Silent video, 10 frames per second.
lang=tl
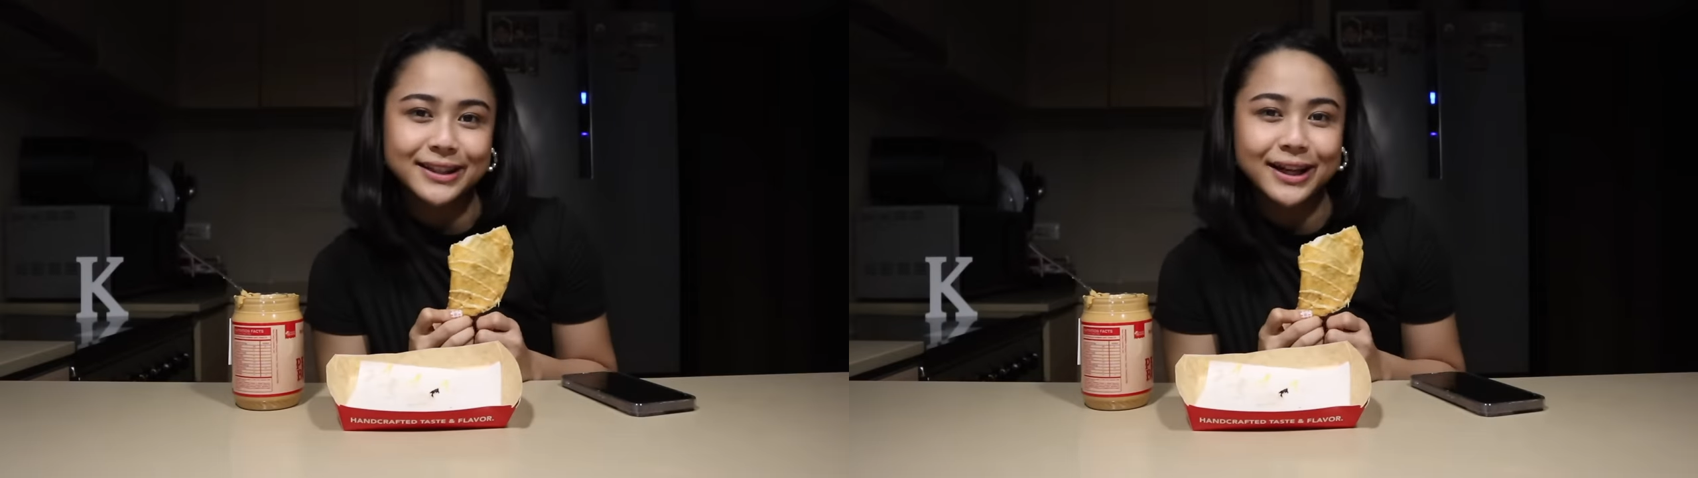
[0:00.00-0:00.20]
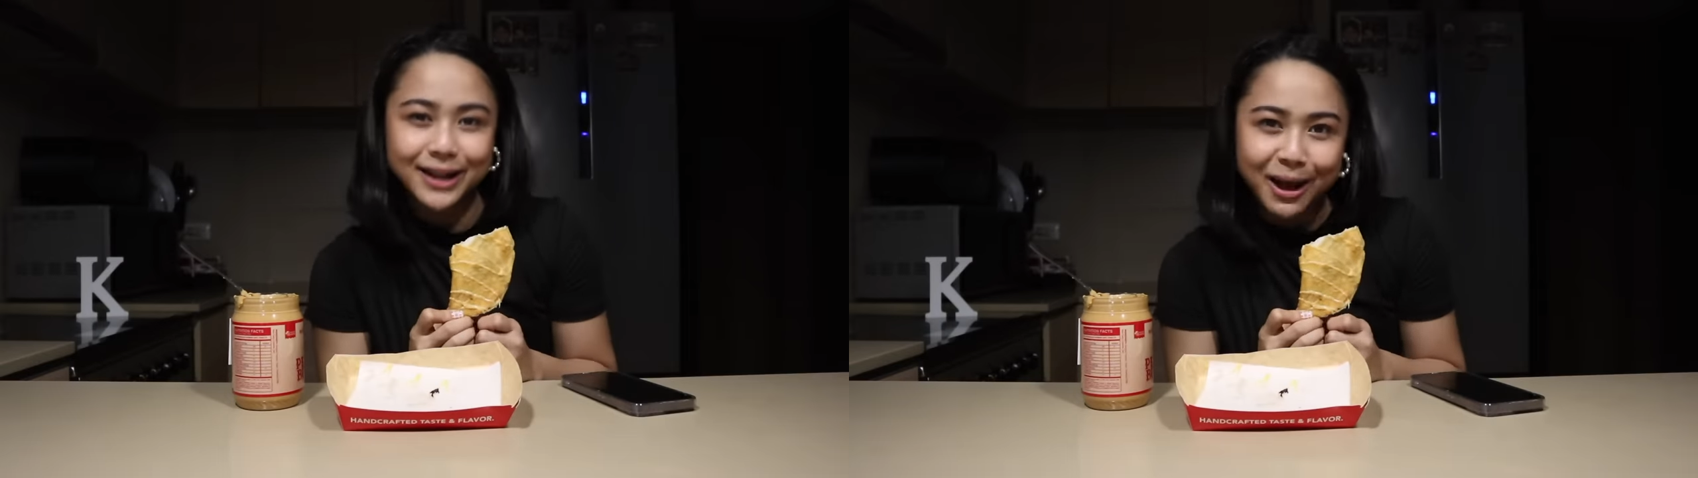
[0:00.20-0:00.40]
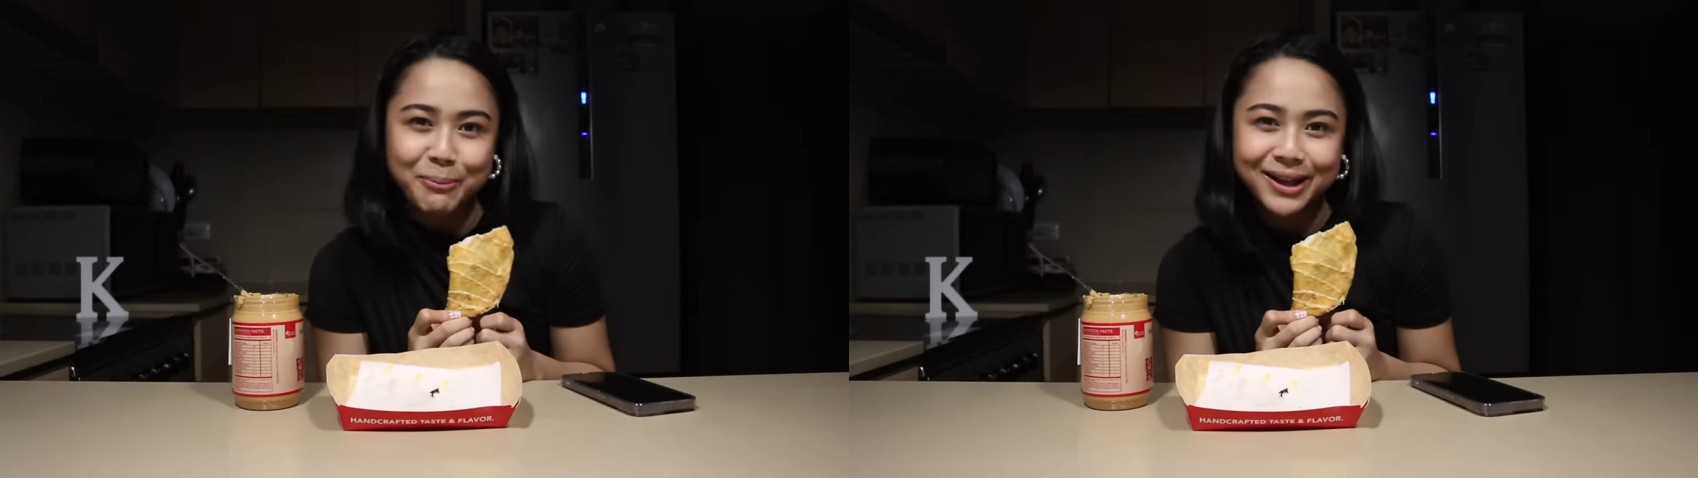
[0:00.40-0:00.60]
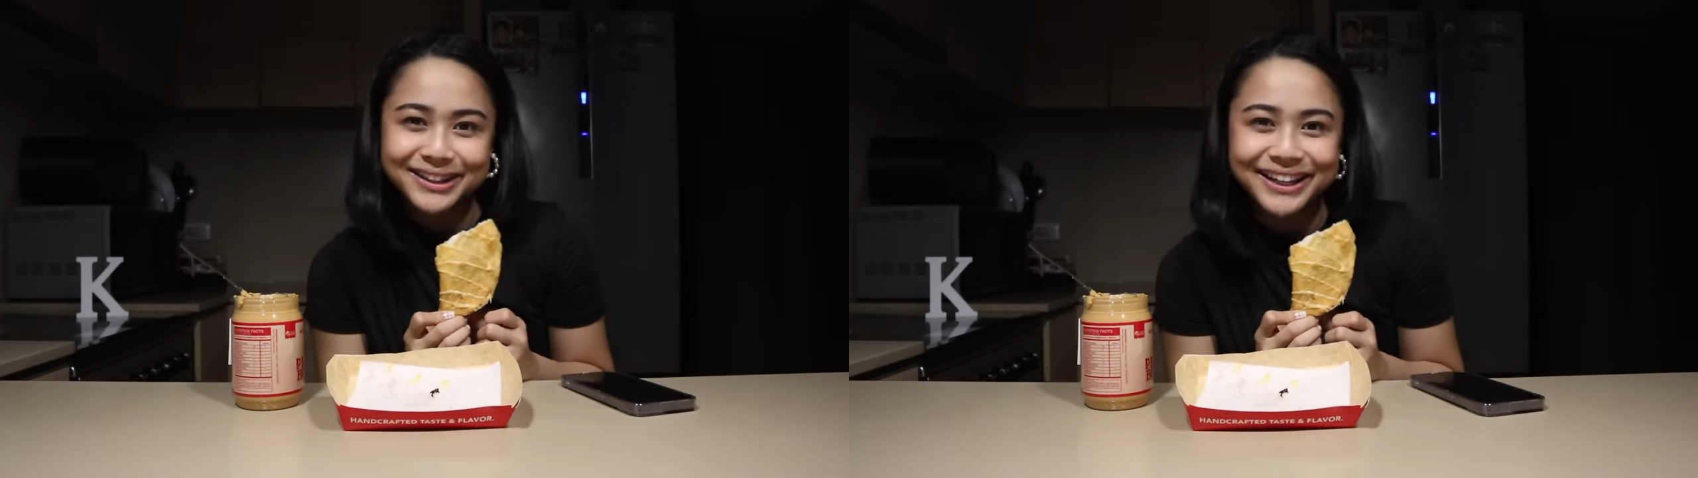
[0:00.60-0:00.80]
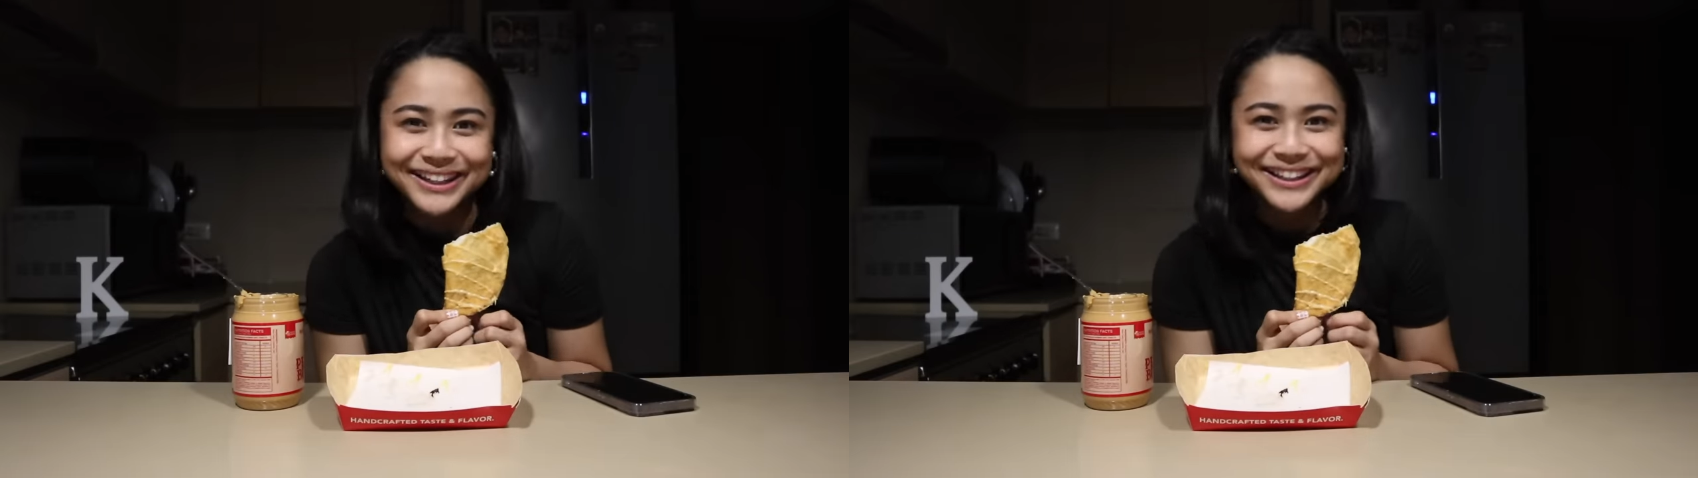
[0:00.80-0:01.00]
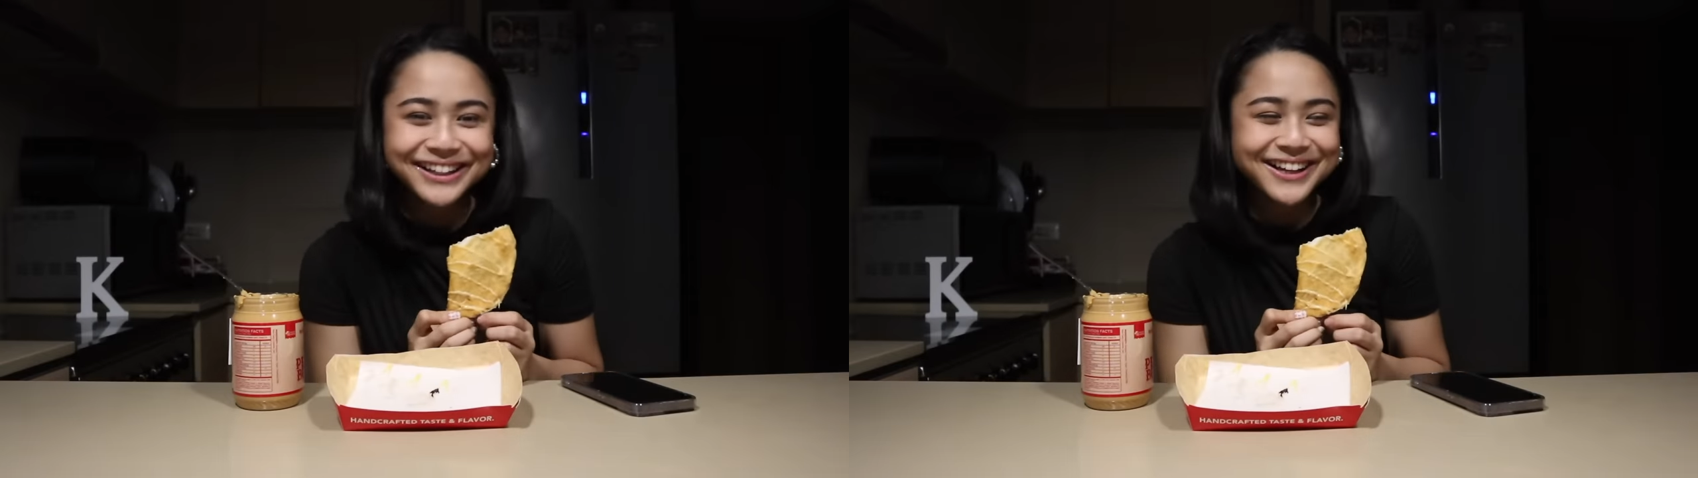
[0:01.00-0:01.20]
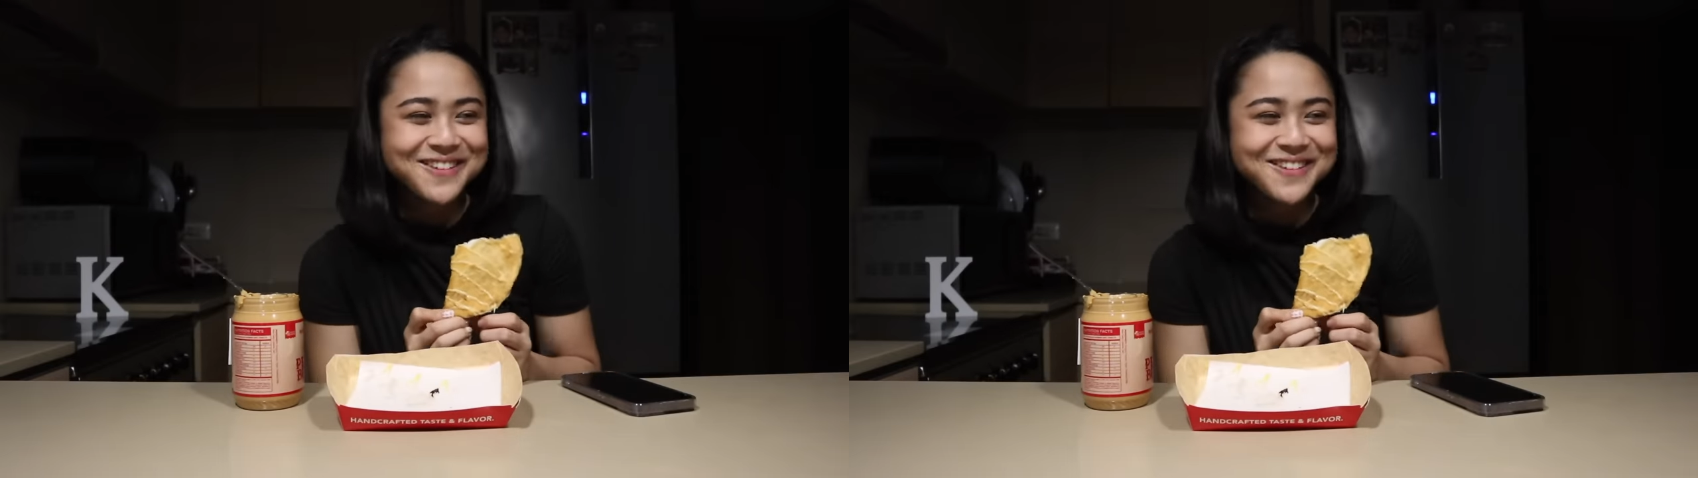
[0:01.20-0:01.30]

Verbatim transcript: ang lahat laban.